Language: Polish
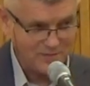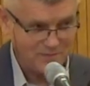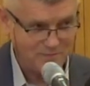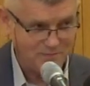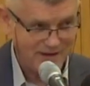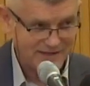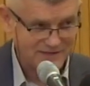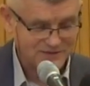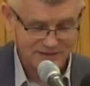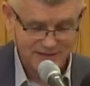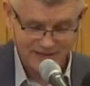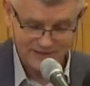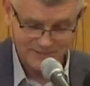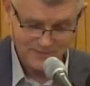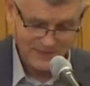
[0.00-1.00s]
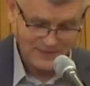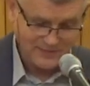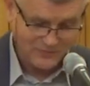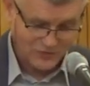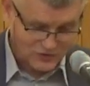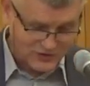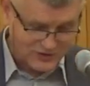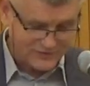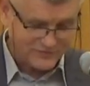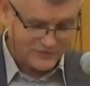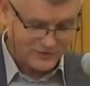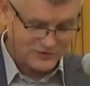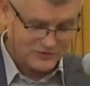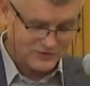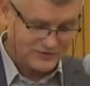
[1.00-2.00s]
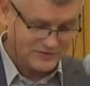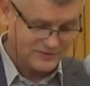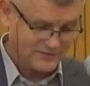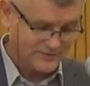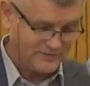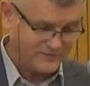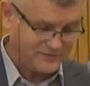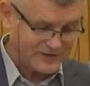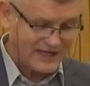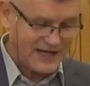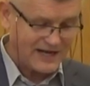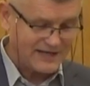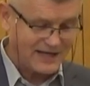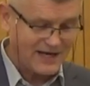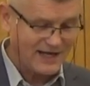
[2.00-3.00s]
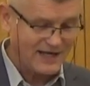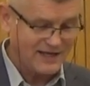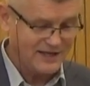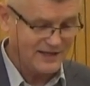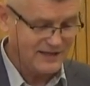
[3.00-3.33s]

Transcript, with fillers: będzie możliwość wygrania